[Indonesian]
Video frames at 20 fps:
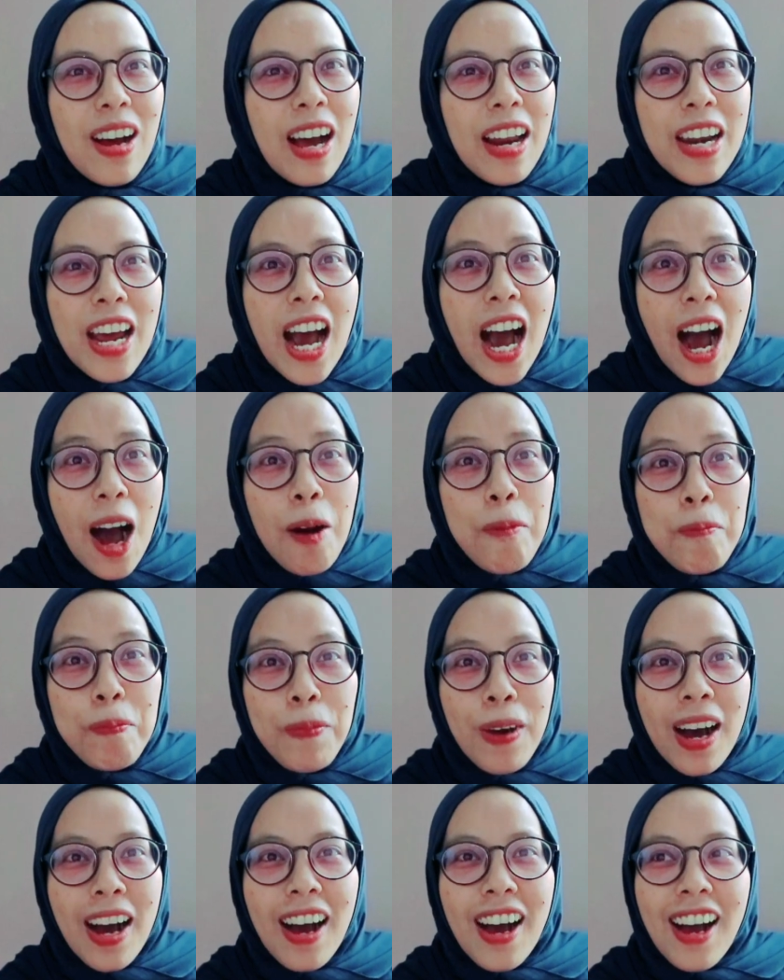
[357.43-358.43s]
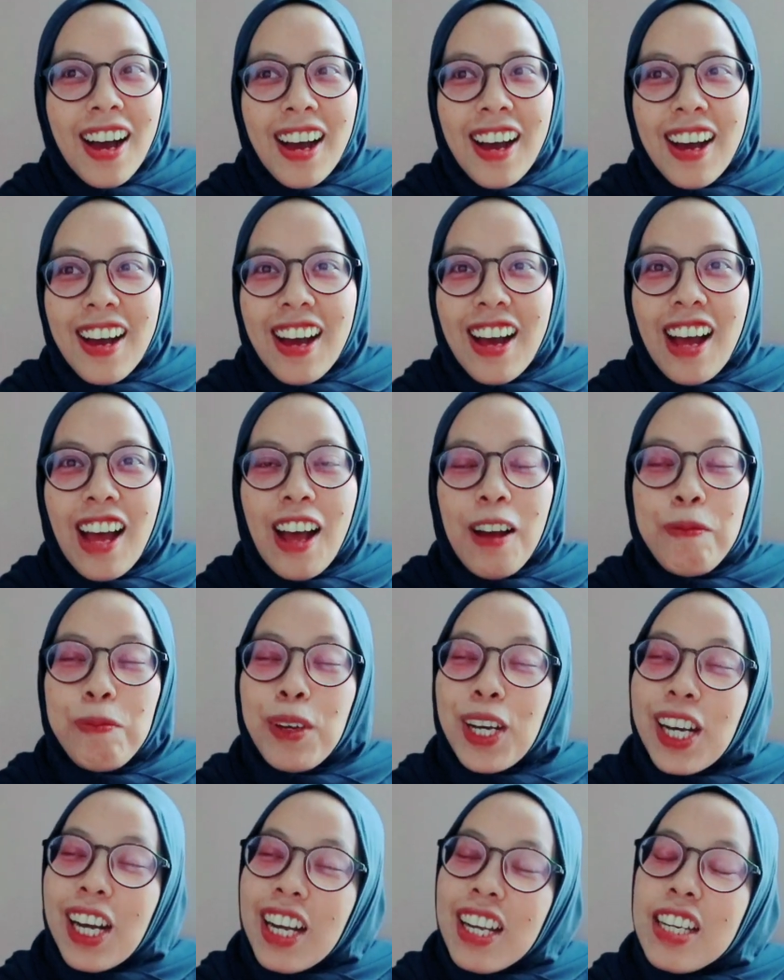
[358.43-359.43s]
ada apa
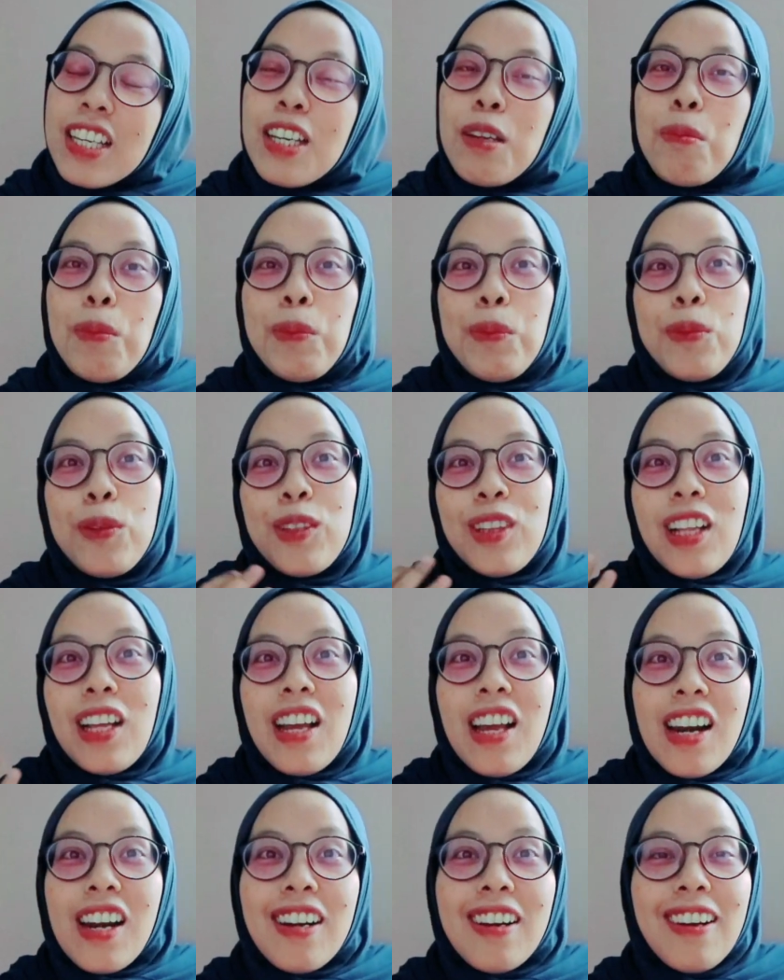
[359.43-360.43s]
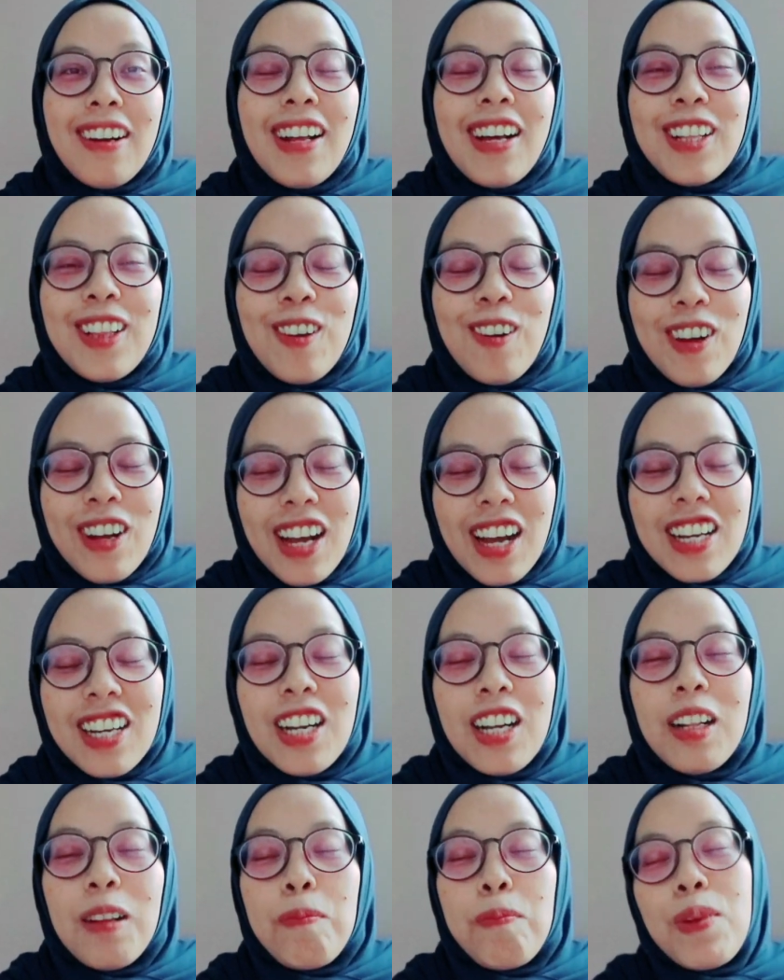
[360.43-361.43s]
apakah ini membuktikan real atau enggak
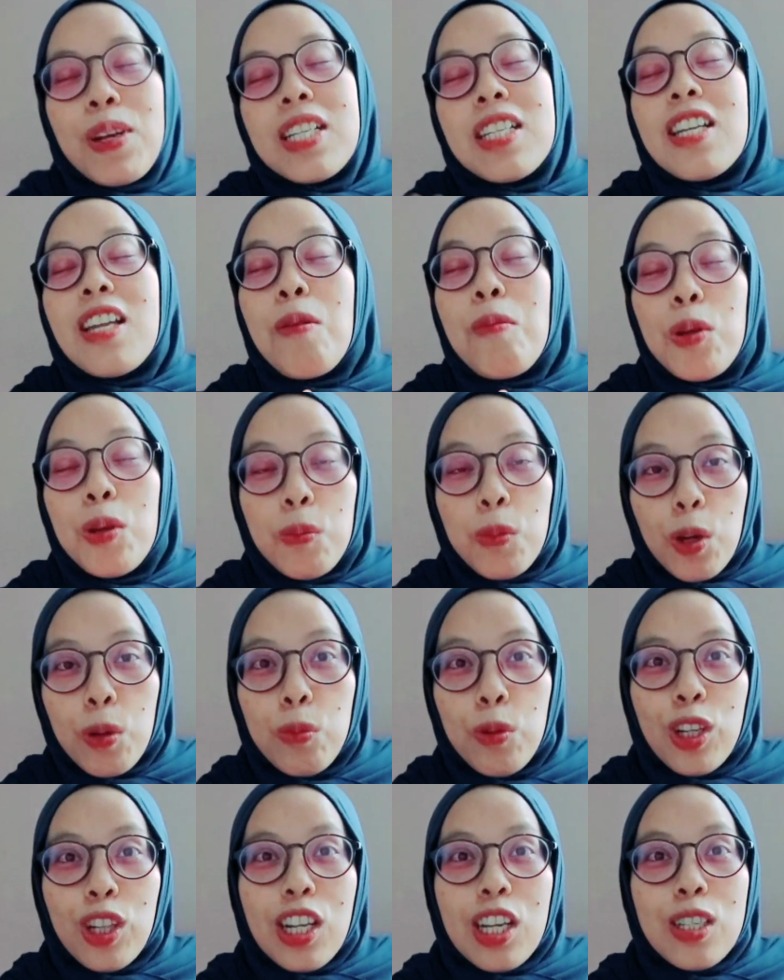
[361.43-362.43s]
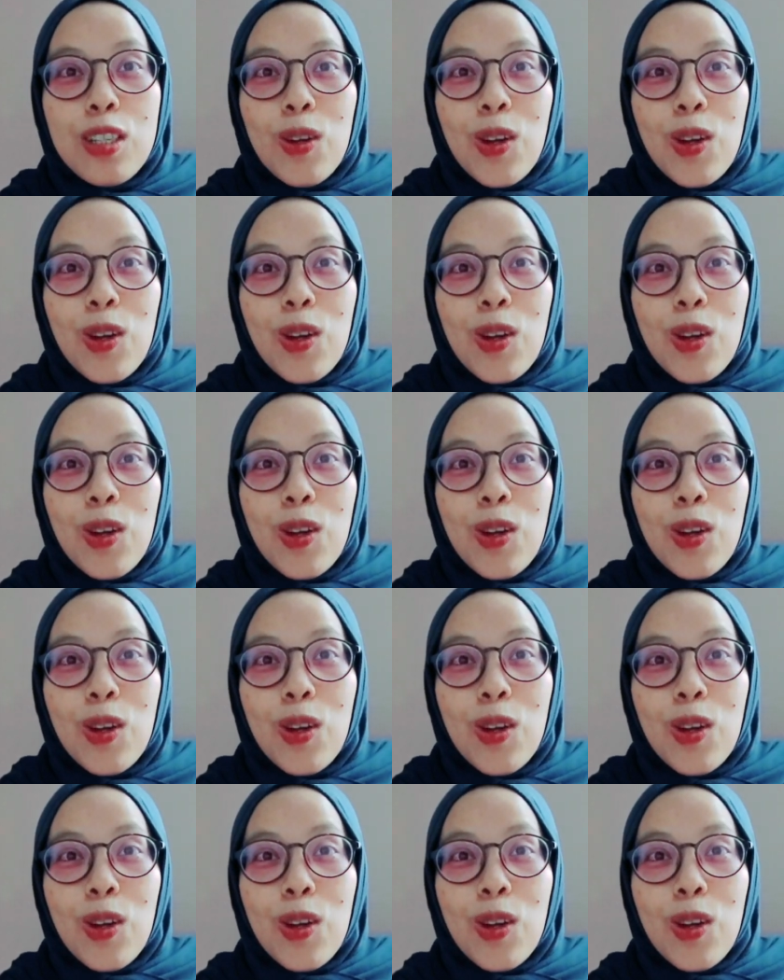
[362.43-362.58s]
ya pastinya belum kebukti